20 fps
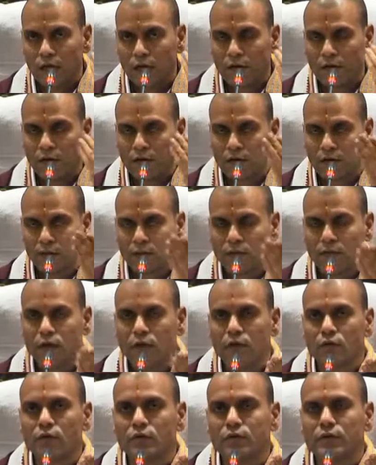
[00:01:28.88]
అంత
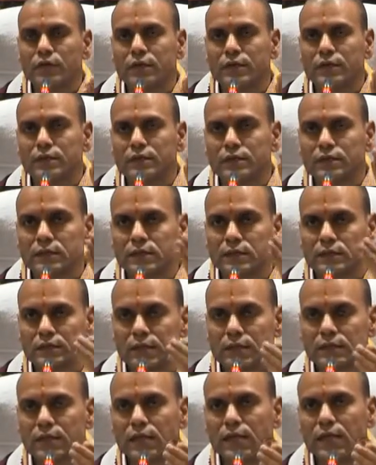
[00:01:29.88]
వాళ్ళు రిజిస్ట్రేషన్
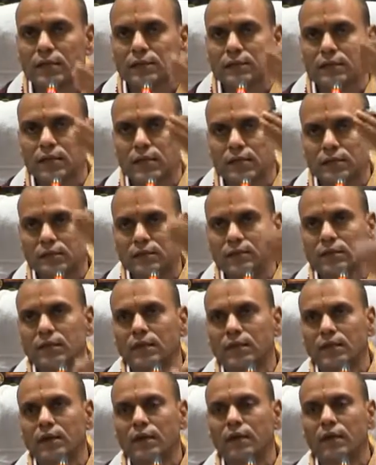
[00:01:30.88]
చేశాక సెలెక్షన్స్
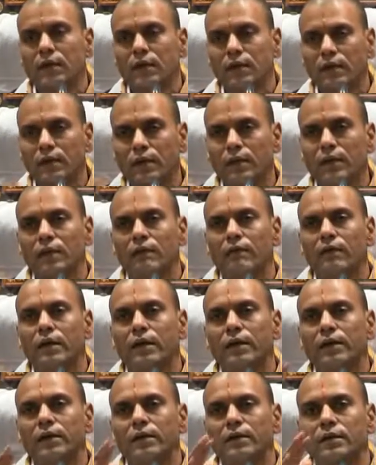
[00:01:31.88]
చేశాక క్లియర్గా
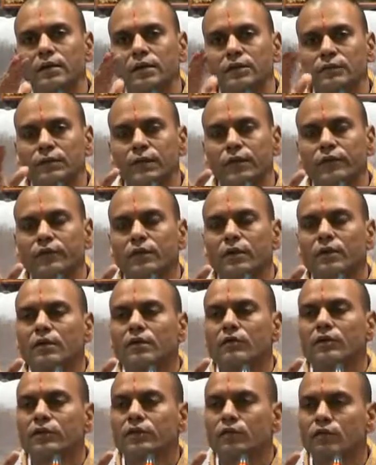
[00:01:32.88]
వాళ్ళకి డిస్ప్లే స్క్రీన్లో
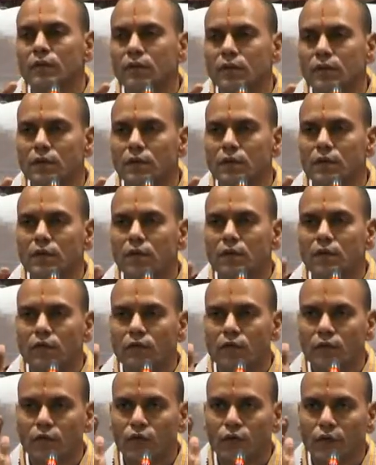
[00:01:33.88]
వస్తుంది
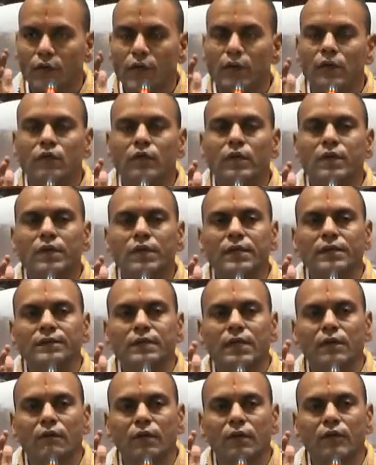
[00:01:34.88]
వారు ఎటువంటి
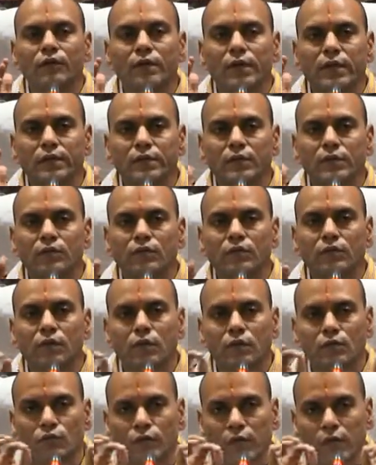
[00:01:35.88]
సేవలు సెలెక్ట్
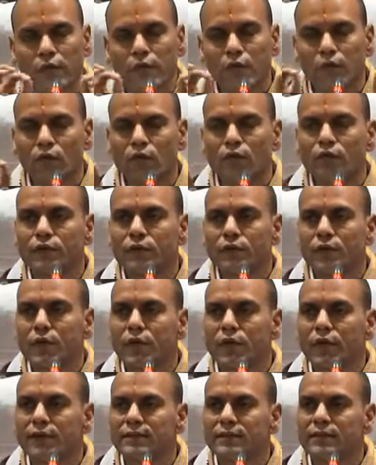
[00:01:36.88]
చేసుకున్నారు ఏ రోజుకి
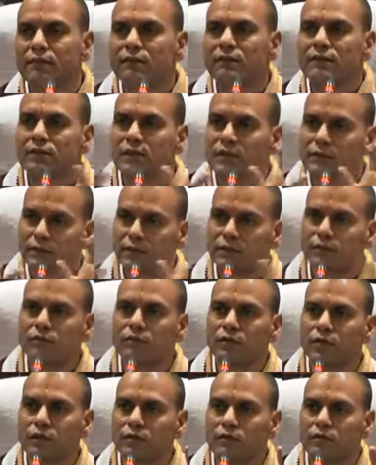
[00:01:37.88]
ఏ ఏ సేవ సెలెక్ట్
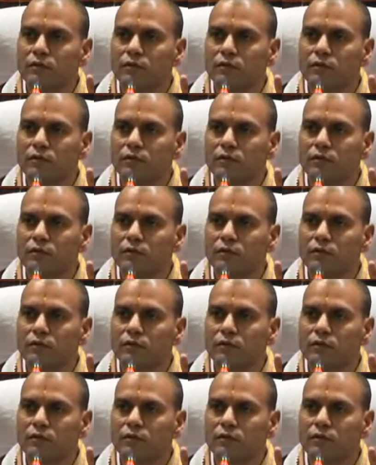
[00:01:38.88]
చేసుకున్నారు